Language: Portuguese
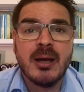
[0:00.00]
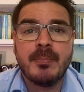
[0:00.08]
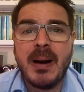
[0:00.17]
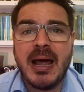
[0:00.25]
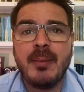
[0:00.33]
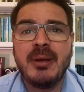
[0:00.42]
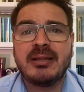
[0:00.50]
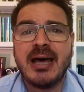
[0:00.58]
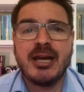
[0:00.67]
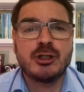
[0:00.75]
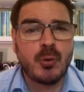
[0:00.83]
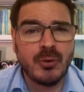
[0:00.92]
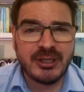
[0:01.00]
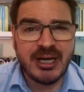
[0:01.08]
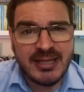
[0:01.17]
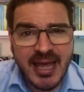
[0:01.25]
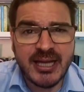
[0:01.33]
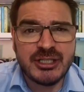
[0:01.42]
parlamentares contra a
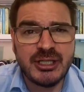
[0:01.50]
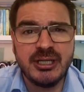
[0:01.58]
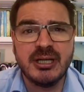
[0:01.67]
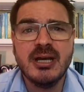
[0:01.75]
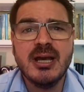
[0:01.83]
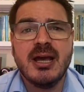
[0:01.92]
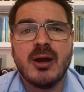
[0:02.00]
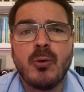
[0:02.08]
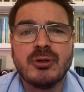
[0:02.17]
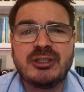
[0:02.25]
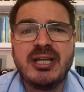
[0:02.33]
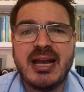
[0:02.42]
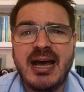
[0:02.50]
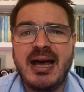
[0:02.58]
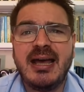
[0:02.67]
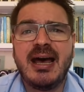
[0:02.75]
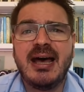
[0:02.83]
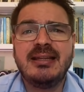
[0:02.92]
ideia de
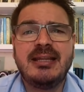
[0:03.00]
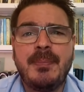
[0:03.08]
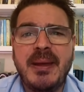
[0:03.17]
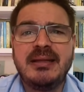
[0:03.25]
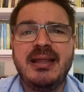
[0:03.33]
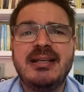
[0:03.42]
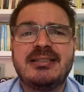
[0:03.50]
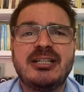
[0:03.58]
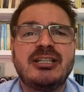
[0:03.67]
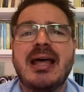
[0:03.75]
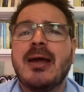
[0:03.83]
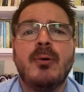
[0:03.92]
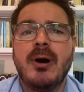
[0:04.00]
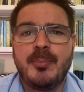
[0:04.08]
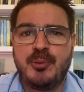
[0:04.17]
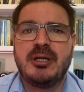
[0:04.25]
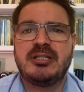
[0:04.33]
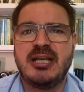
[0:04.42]
considerar a independência de Taiwan,
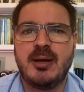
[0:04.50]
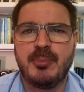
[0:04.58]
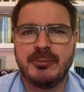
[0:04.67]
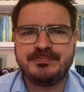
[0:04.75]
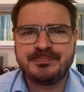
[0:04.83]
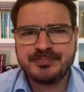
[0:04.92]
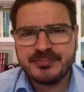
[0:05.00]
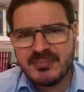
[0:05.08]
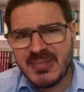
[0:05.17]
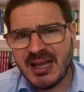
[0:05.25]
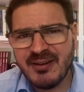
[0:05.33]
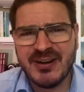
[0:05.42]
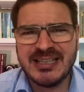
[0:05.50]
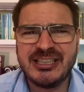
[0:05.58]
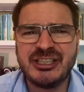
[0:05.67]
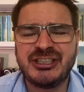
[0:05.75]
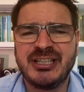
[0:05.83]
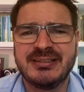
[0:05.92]
por exemplo.
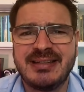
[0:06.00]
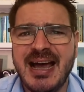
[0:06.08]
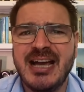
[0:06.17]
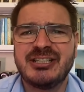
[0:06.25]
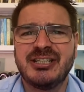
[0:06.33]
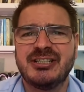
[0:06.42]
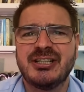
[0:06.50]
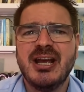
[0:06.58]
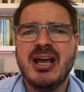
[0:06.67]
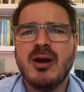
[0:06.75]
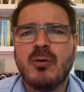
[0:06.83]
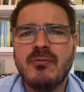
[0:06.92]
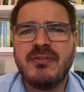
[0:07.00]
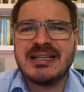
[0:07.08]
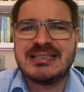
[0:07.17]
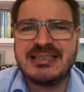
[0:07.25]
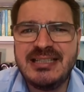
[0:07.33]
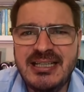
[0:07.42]
Fazem chantagens com
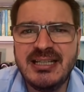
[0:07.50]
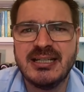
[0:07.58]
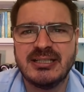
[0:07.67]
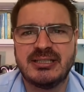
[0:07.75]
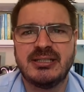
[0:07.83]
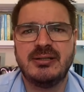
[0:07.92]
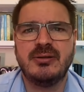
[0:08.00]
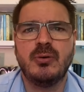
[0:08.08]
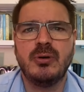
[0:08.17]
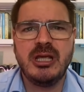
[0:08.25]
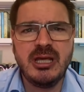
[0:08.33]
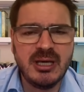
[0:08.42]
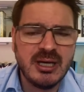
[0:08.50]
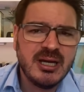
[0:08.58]
vacinas e